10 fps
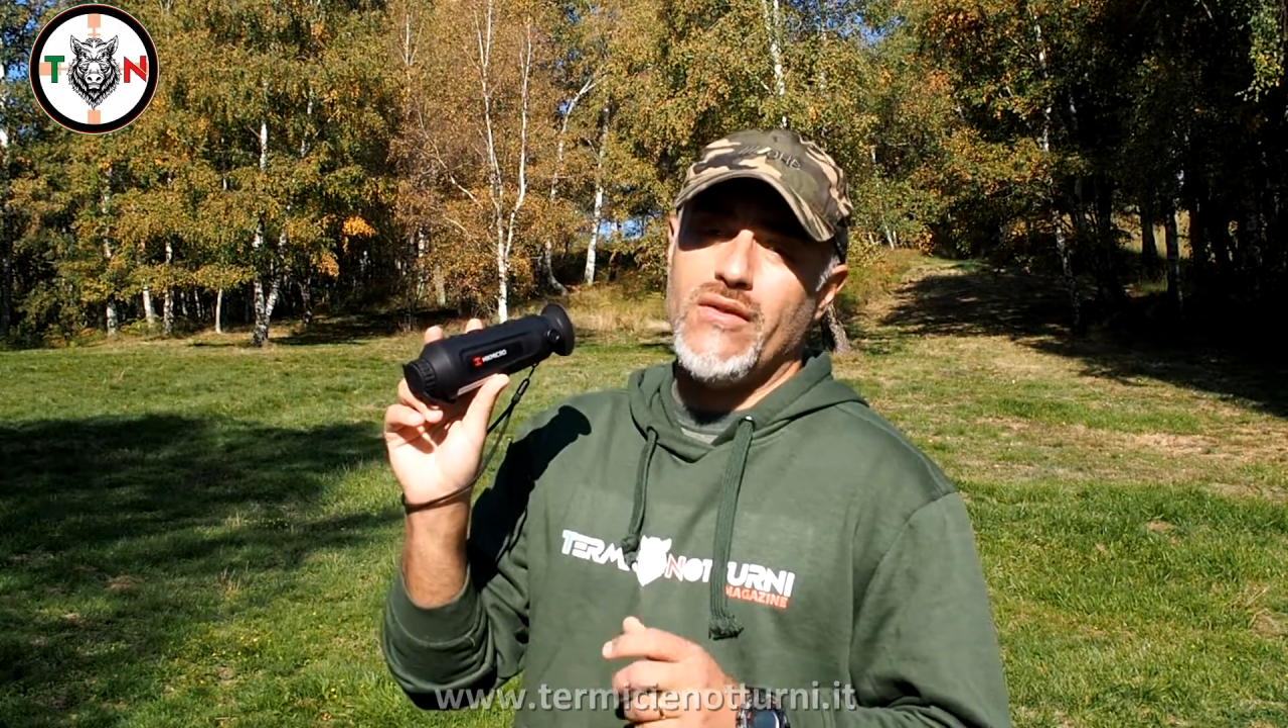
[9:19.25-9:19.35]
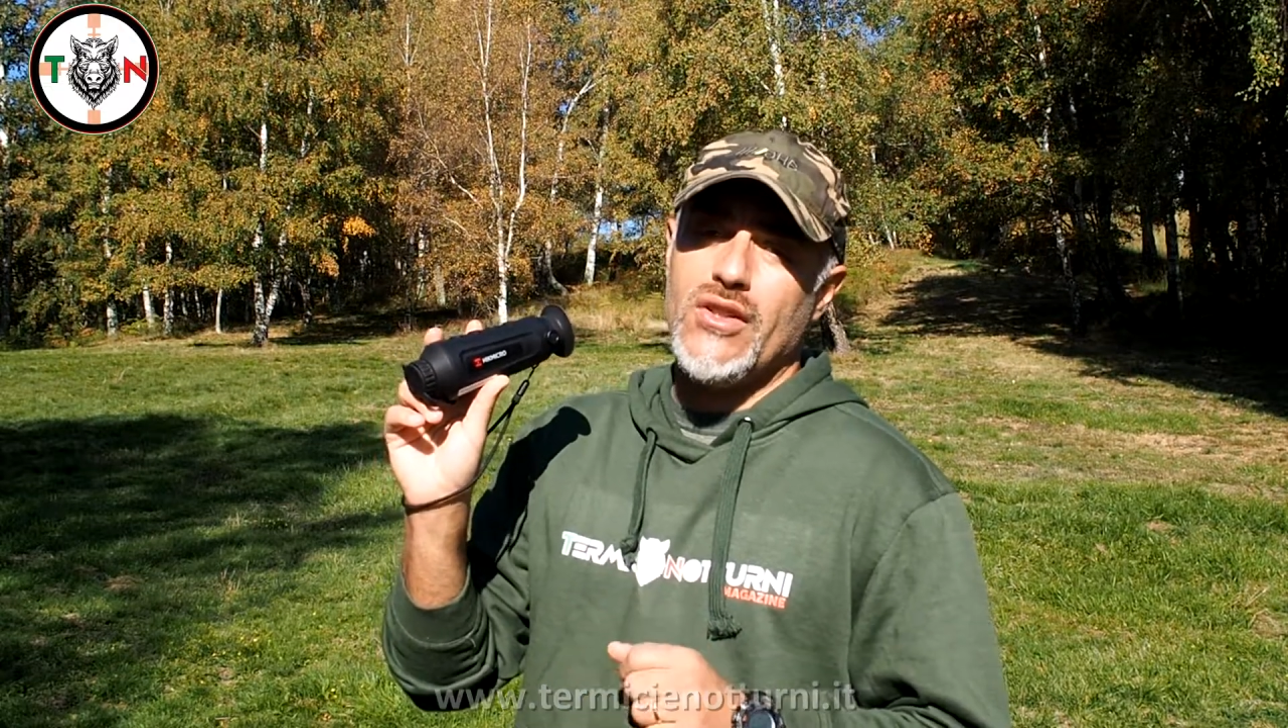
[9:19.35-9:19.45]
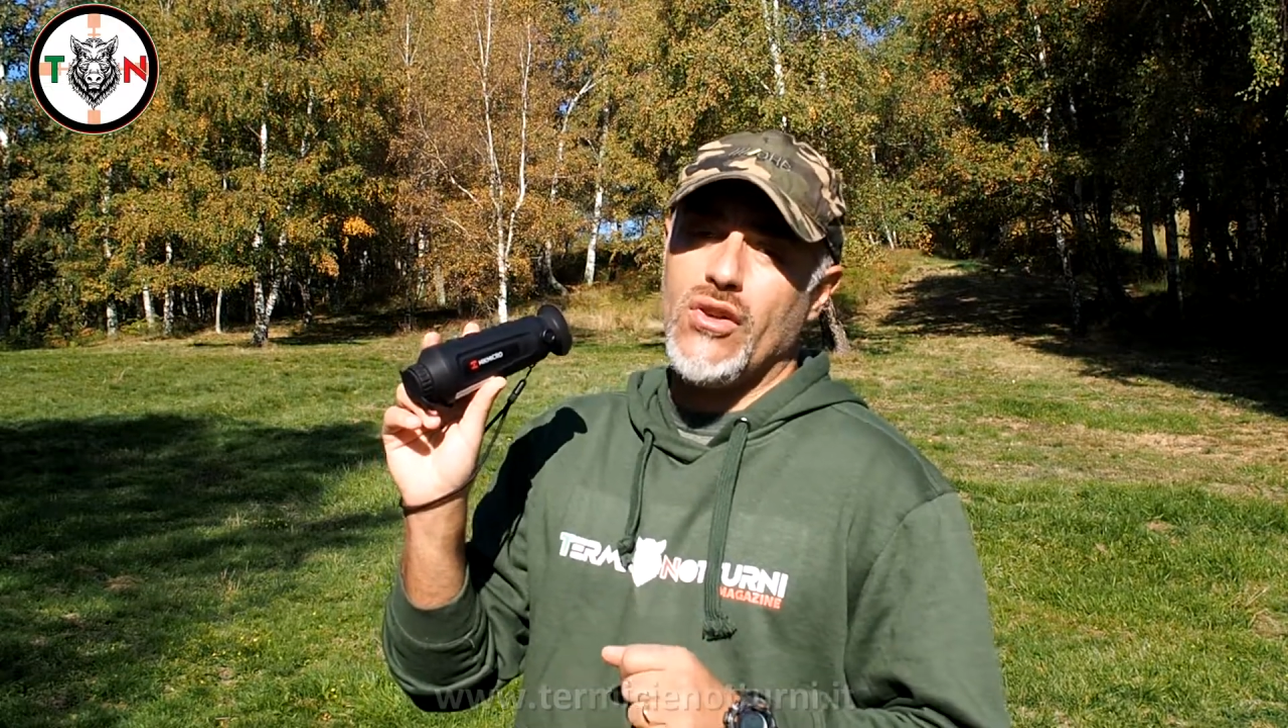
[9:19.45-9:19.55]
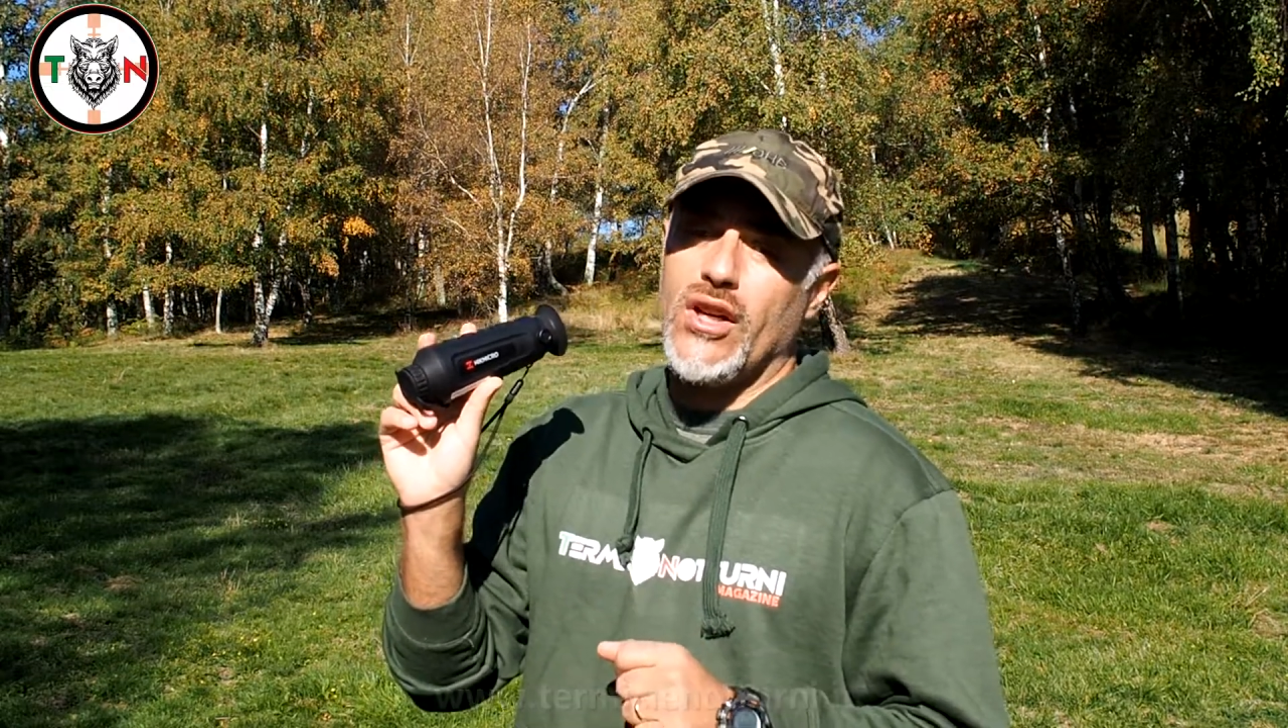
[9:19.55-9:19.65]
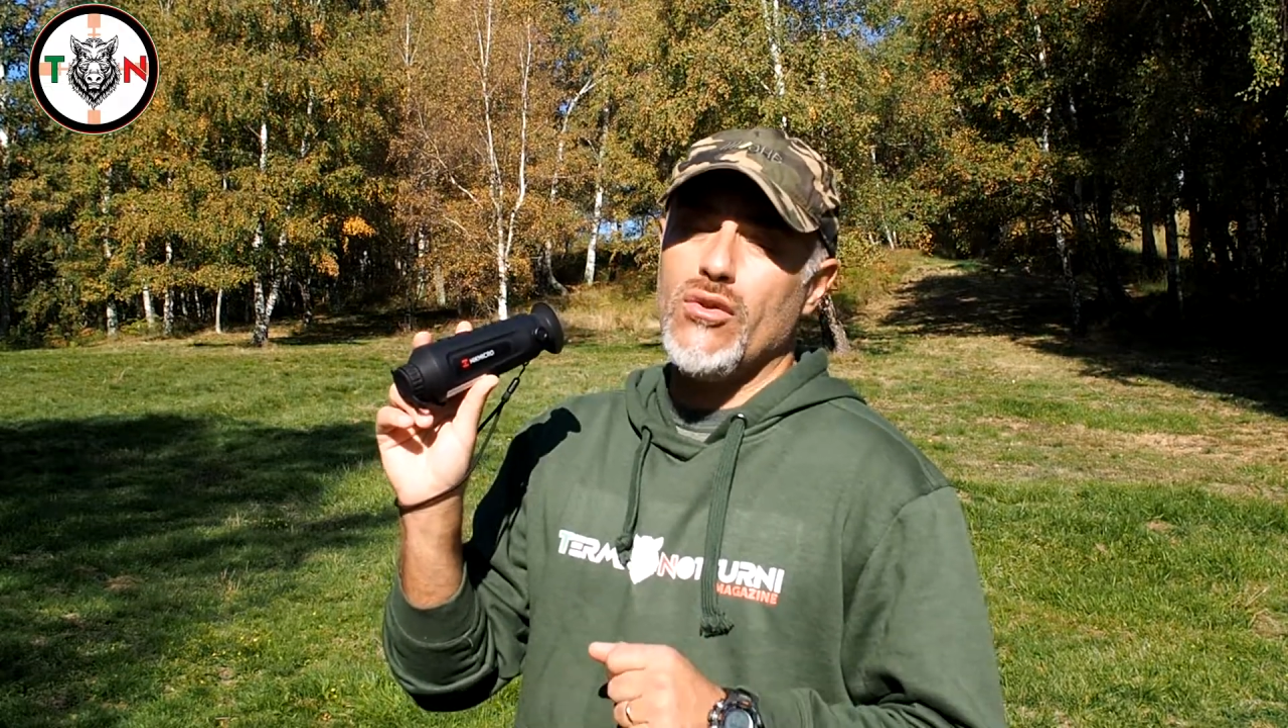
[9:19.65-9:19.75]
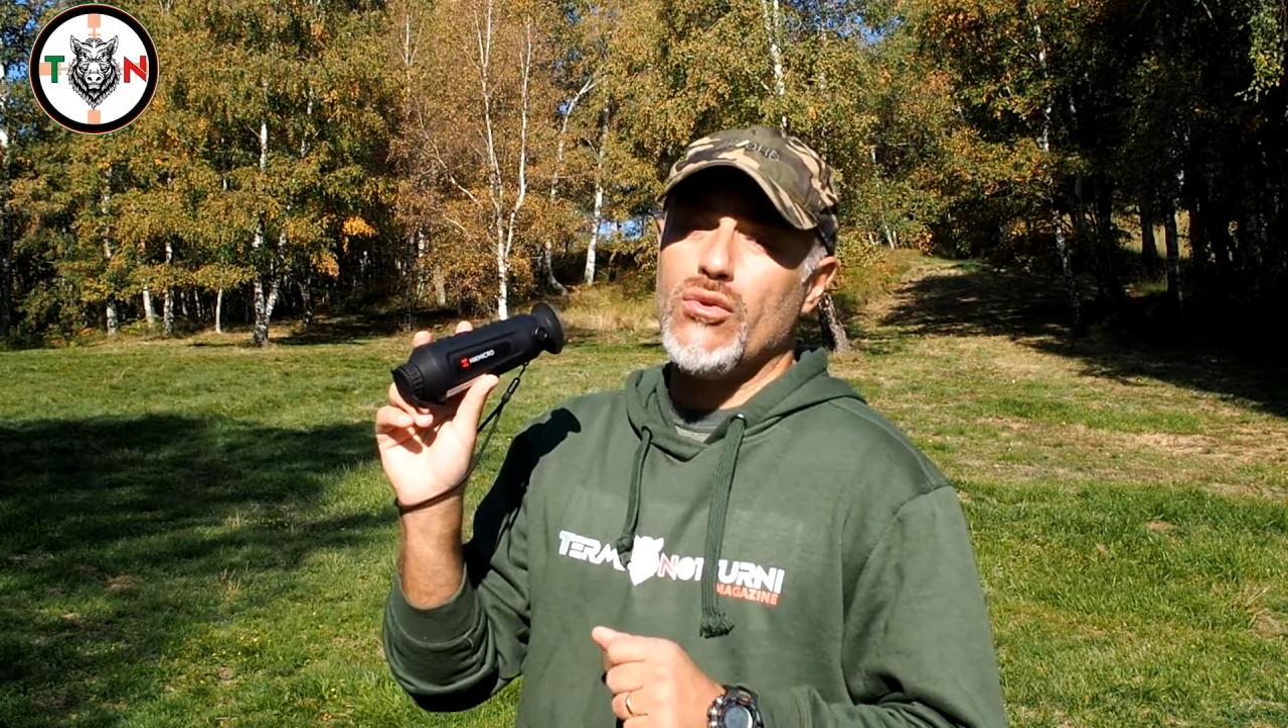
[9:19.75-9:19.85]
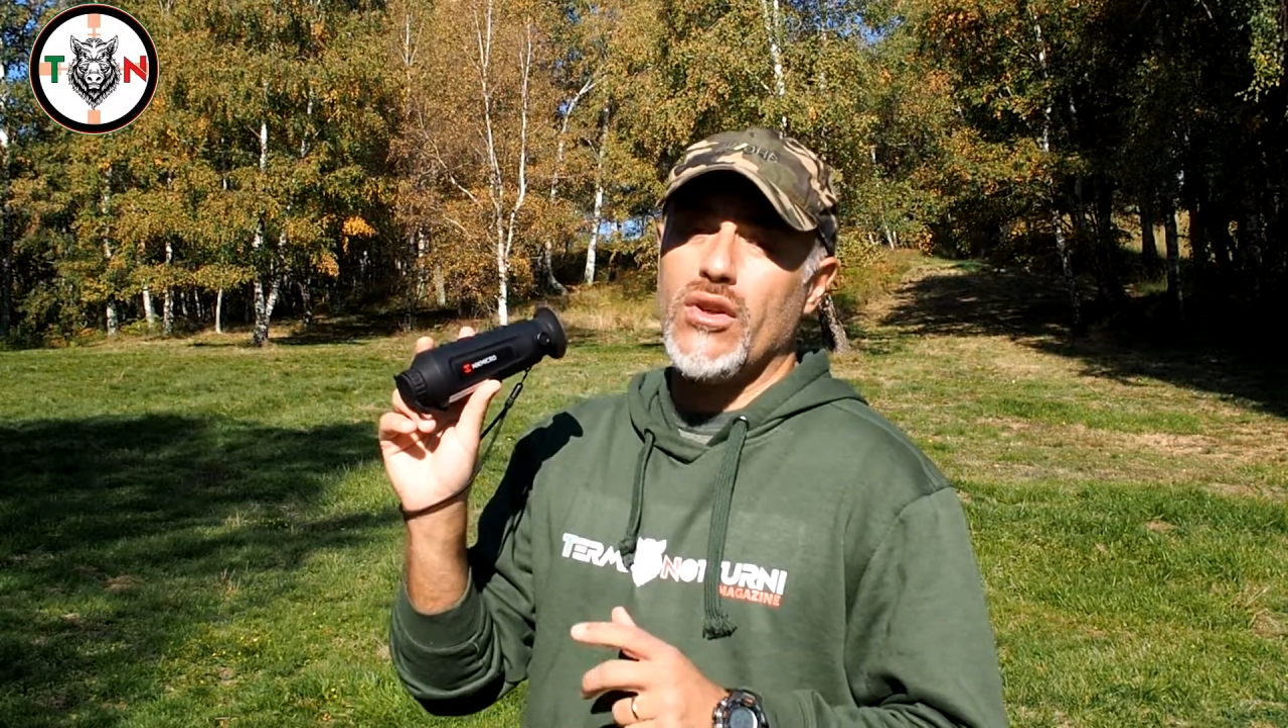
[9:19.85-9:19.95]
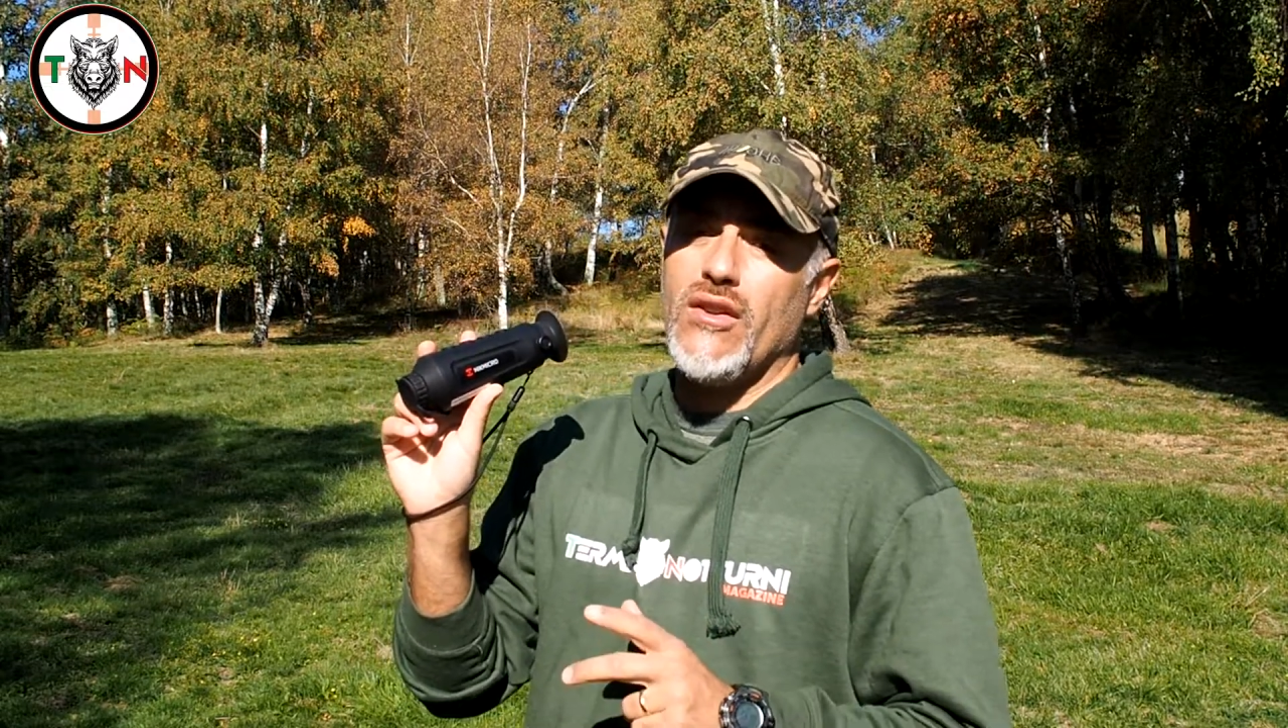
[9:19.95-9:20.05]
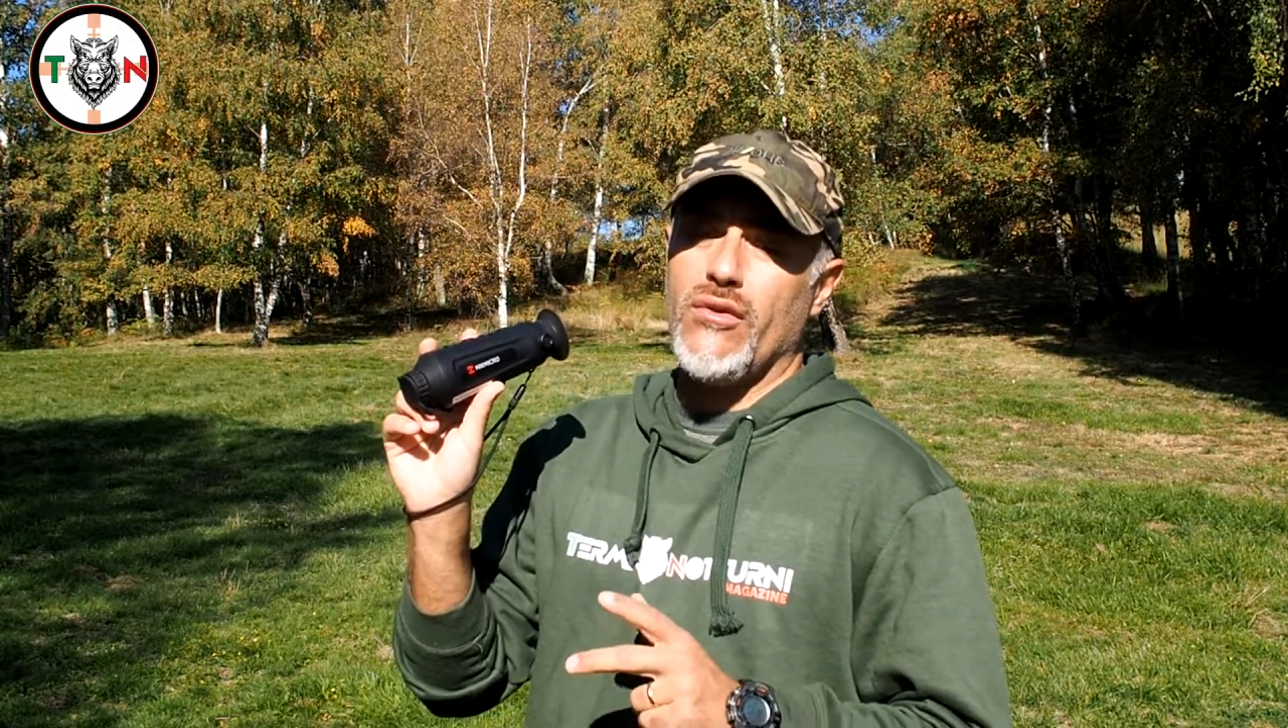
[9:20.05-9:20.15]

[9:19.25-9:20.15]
Visori Notturni